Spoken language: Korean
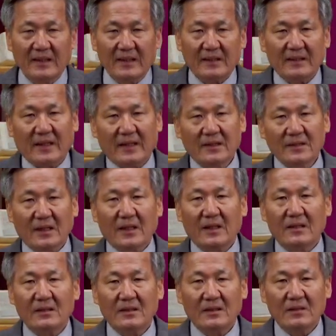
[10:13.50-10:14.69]
나는
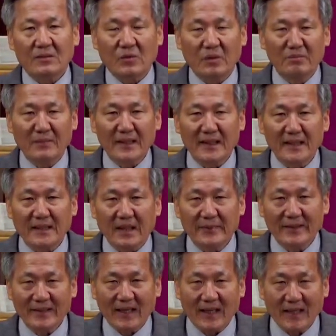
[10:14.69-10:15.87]
원망이
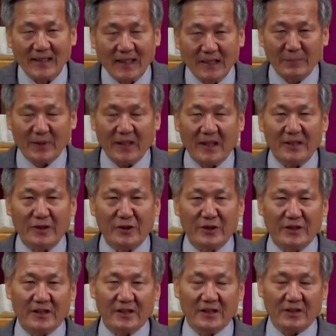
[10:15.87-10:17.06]
있다면 하나님께 하는
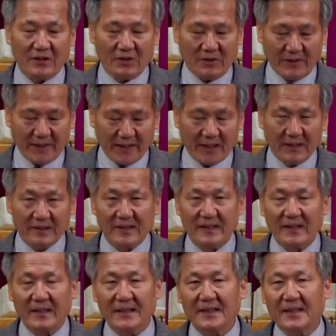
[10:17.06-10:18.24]
것이지 너에게 하는 것이
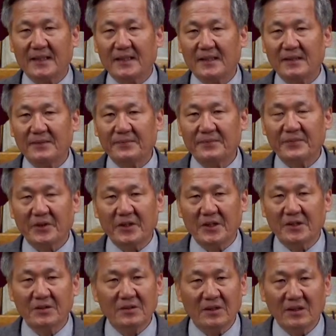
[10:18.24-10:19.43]
아니다.
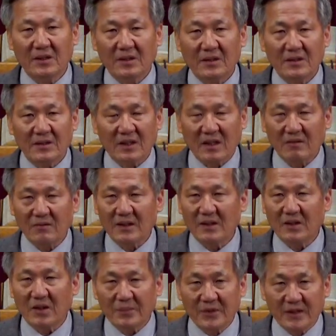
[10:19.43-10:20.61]
너희들은
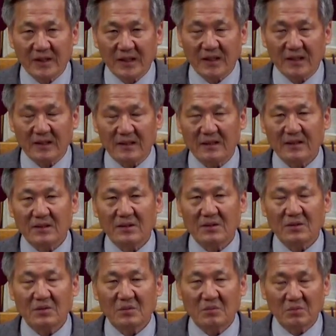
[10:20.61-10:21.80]
상관없으니
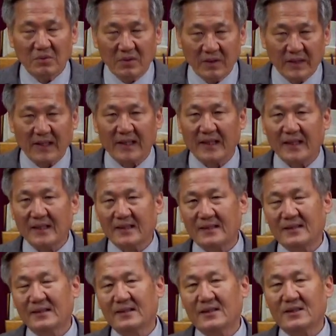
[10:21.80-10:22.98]
물러나라.
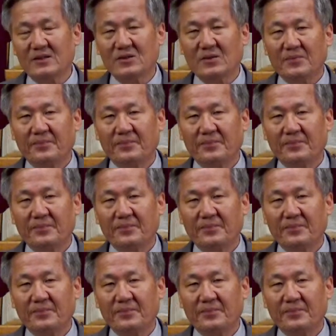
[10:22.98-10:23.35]
그런 뜻이죠.